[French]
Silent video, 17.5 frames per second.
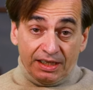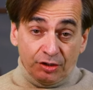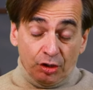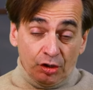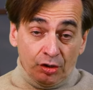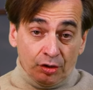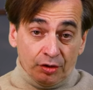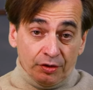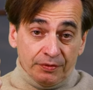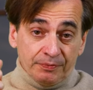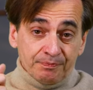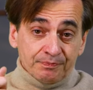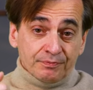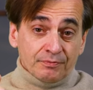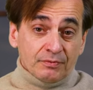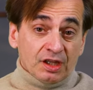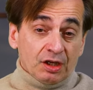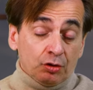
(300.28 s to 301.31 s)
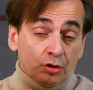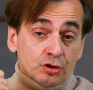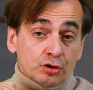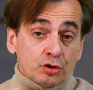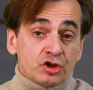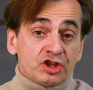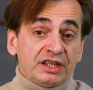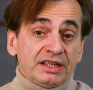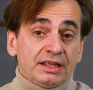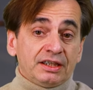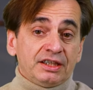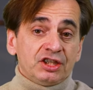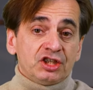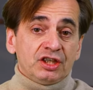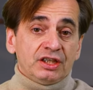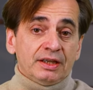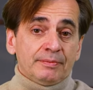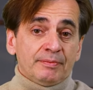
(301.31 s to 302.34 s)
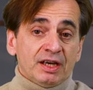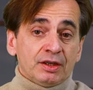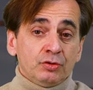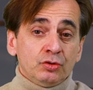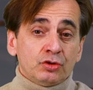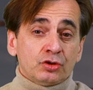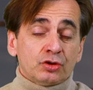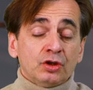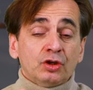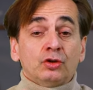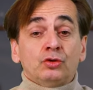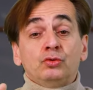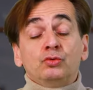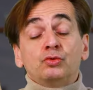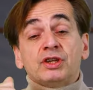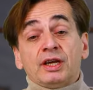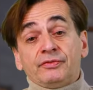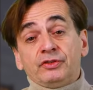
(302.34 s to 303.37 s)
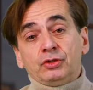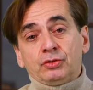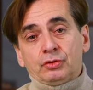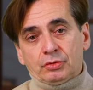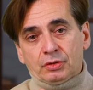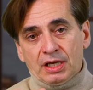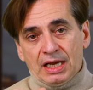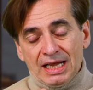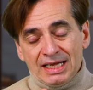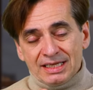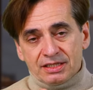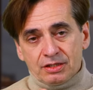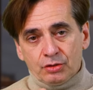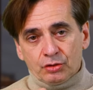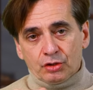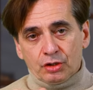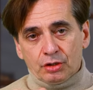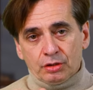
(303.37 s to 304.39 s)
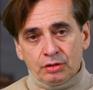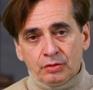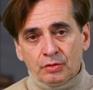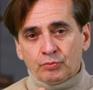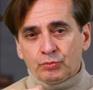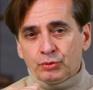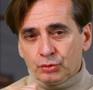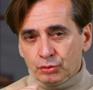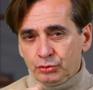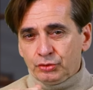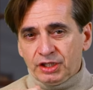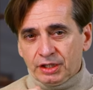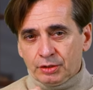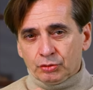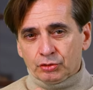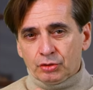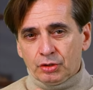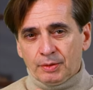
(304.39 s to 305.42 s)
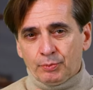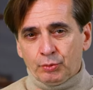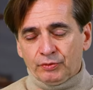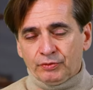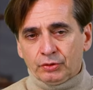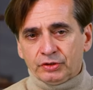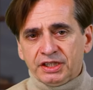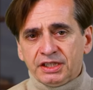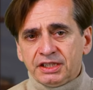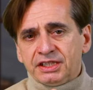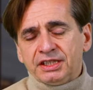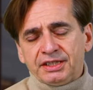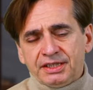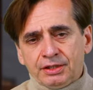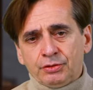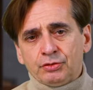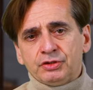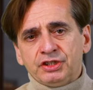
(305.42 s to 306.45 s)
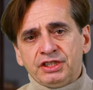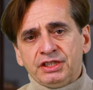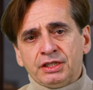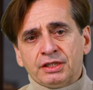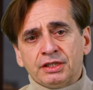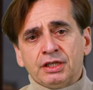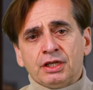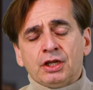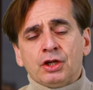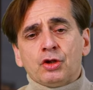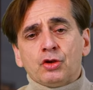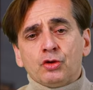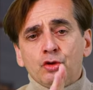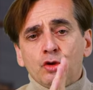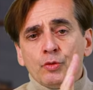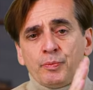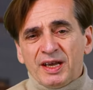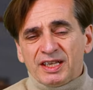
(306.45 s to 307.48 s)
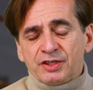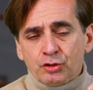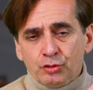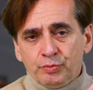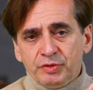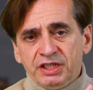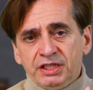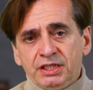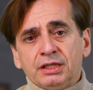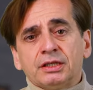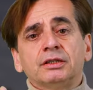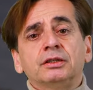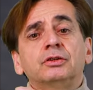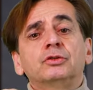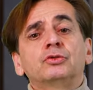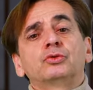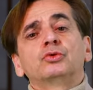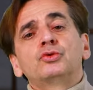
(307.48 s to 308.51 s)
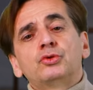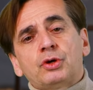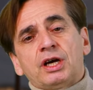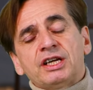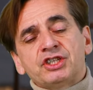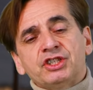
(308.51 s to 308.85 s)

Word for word: D'ailleurs, lorsque j'étais DG d'Emmaüs, nous avions un slogan pour lutter contre la pauvreté qui était de dire ne pas subir, toujours